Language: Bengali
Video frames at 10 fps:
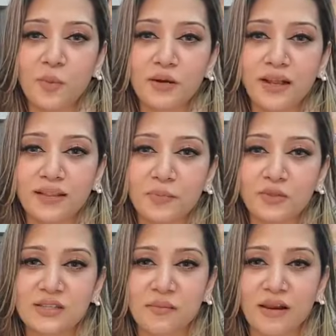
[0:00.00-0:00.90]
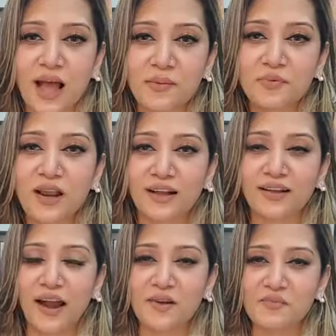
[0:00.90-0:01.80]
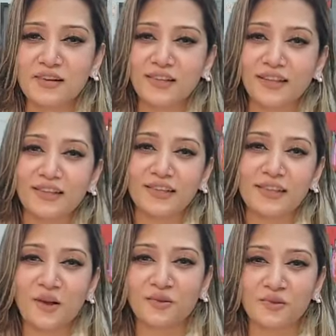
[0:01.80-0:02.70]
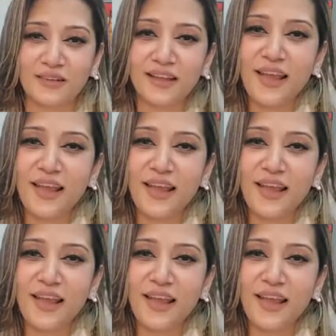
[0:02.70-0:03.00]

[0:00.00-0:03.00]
হবে না তারপর তো ঝামেলা আপু ঢাকা ক্যান্টনমেন্ট থেকে দিচ্ছে হাসি